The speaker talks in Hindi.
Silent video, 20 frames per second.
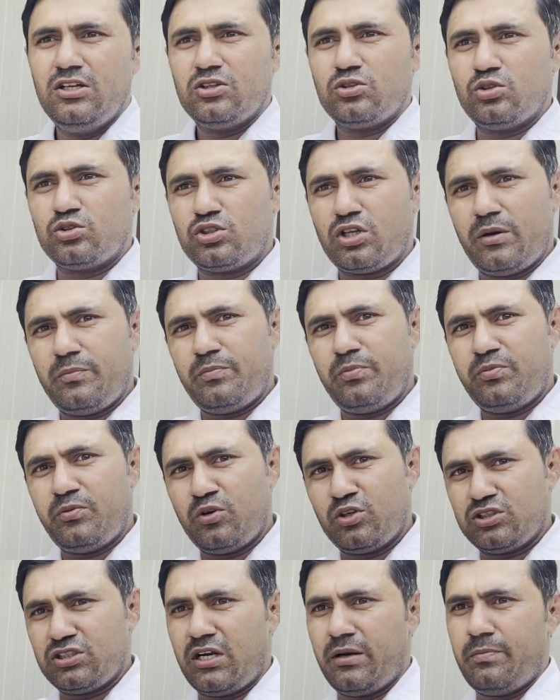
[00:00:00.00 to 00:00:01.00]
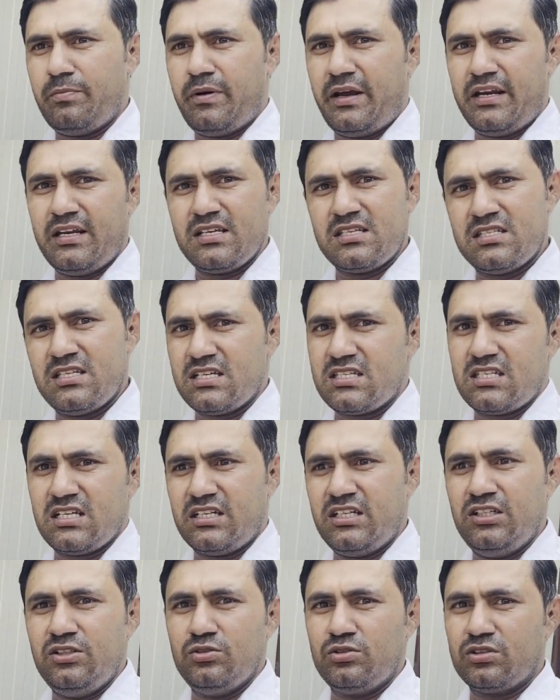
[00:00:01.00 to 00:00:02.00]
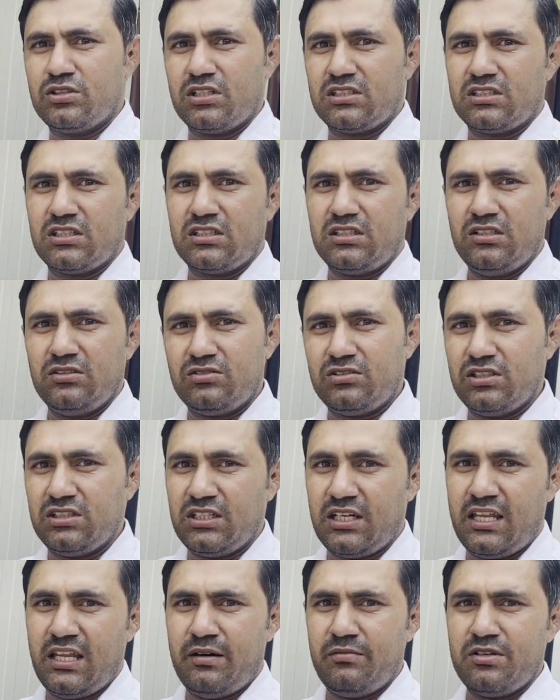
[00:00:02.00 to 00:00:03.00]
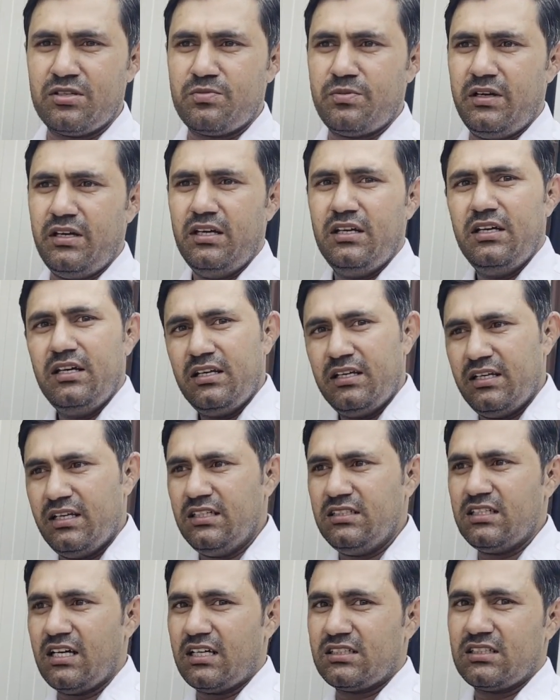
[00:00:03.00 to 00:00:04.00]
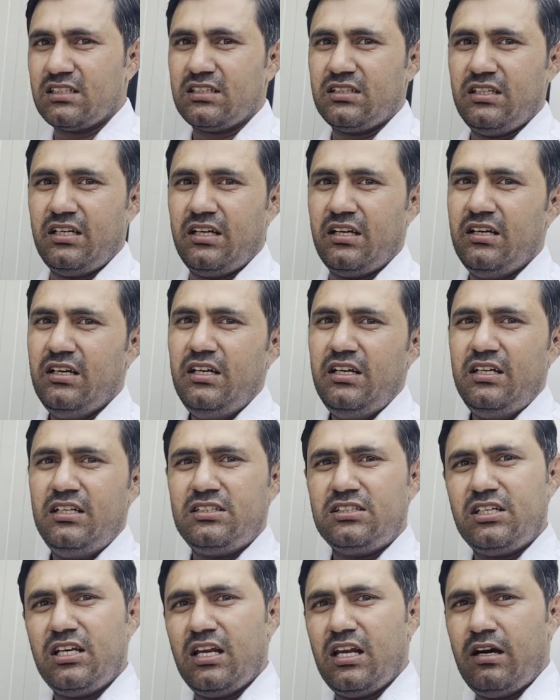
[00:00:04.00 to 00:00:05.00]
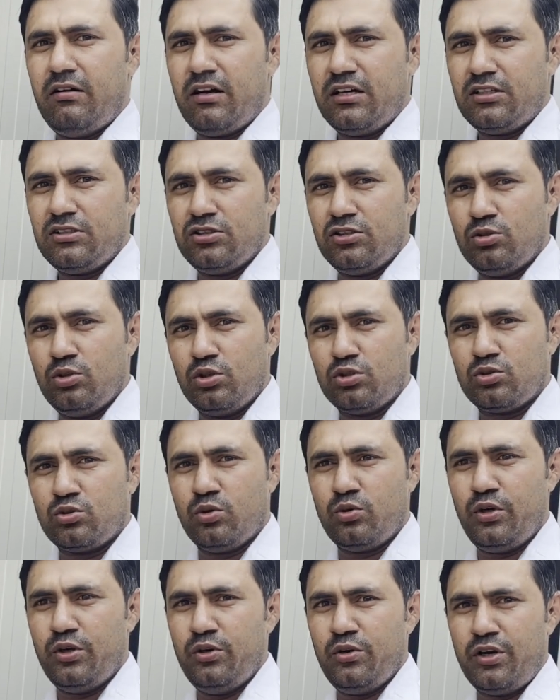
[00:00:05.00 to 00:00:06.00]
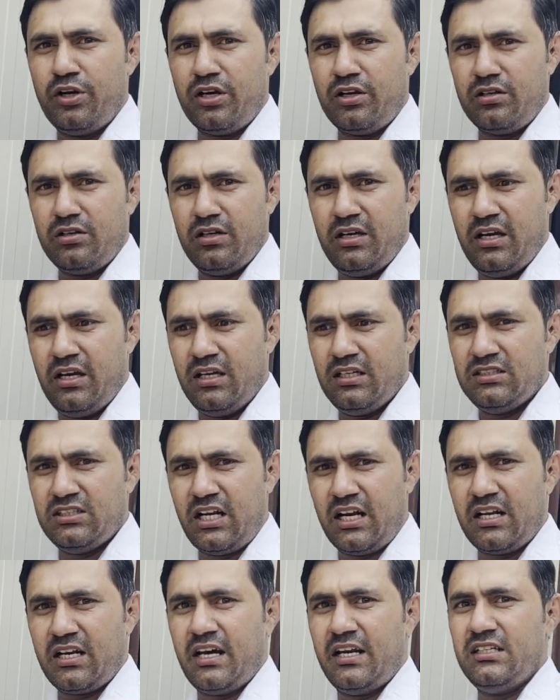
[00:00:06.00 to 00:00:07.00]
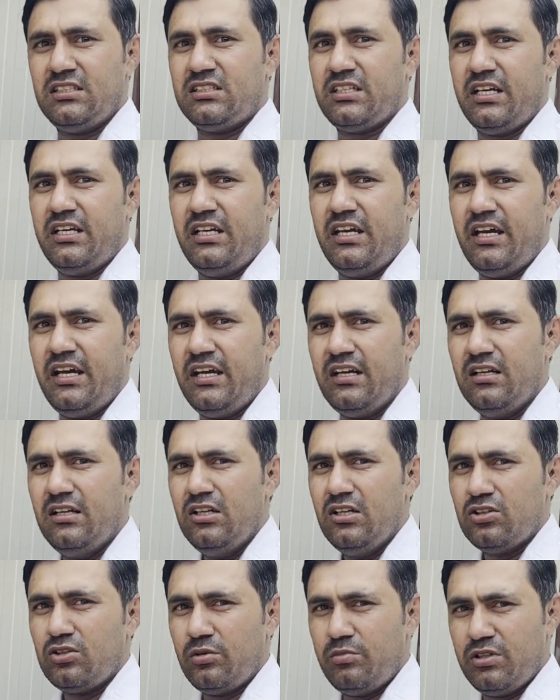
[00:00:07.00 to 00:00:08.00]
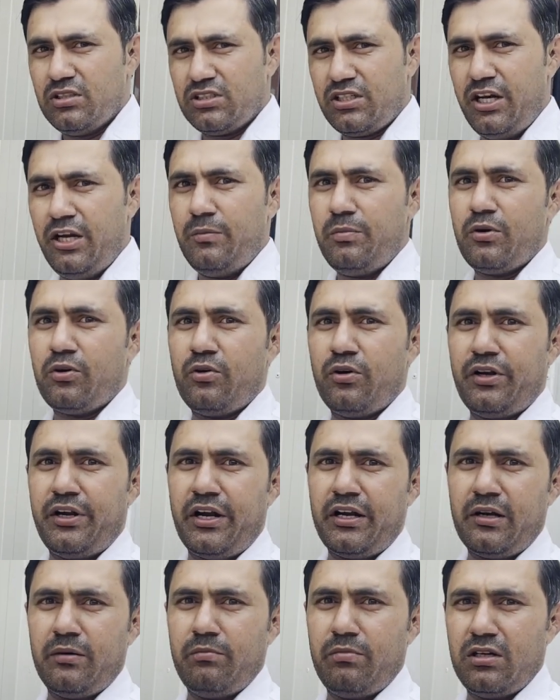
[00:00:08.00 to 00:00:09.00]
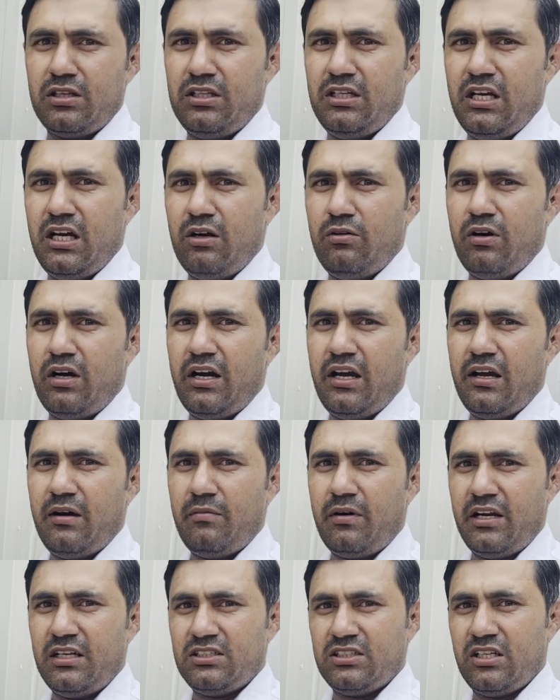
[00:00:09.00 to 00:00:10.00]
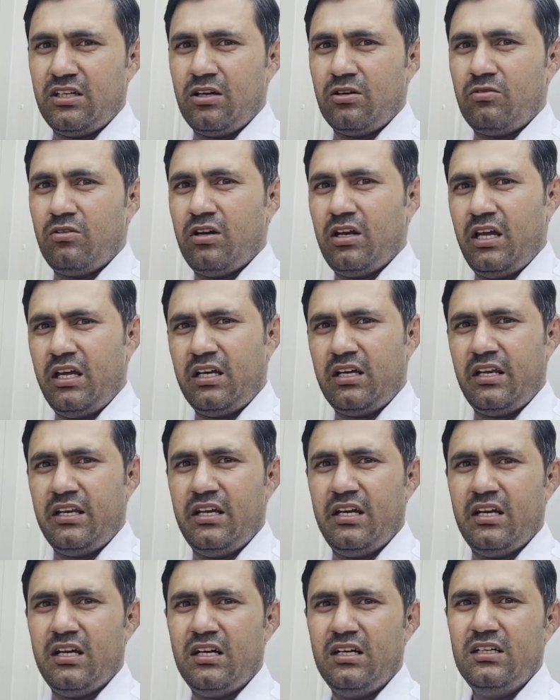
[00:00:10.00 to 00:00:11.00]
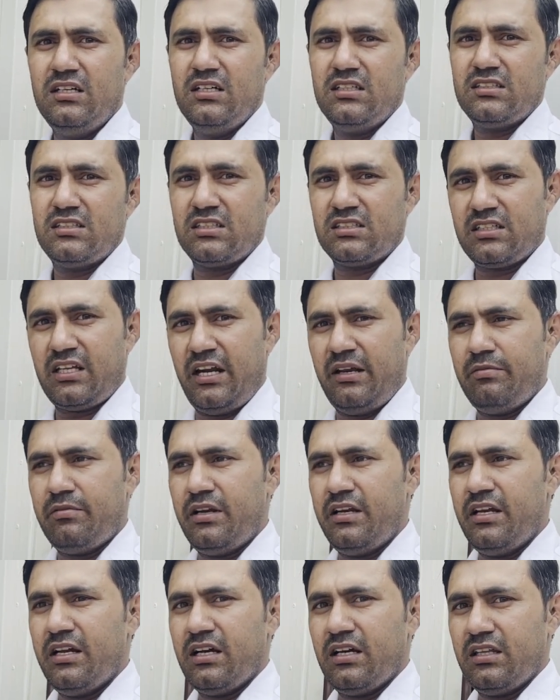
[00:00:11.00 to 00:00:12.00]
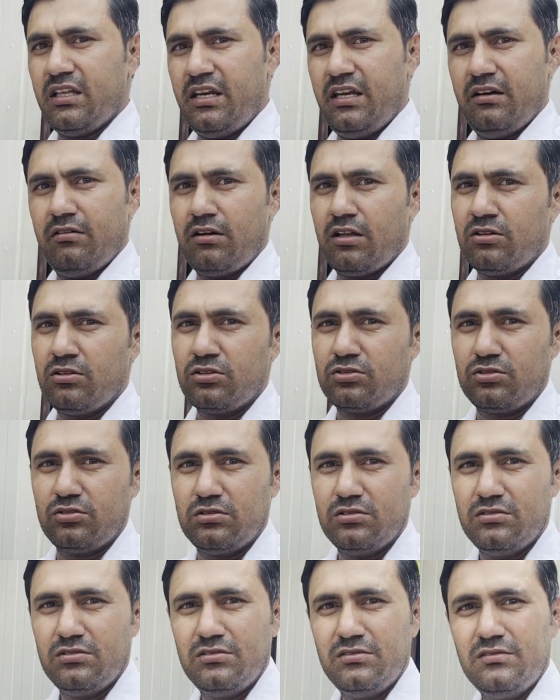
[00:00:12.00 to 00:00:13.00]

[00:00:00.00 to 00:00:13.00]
तो सिर्फ और सिर्फ माइनस दस तक ही यूज कर सकते हैं उससे ज़्यादा हम इस पर नहीं जा सकते हैं इसके अलावा किसी दोस्त को कोई और जानकारी चाहिए है तो हमने स्क्रीन पर कॉन्टैक्ट नंबर दिया हुआ है हमारे चैनल को लाइक करिएगा सब्सक्राइब करिएगा धन्यवाद दोस्तों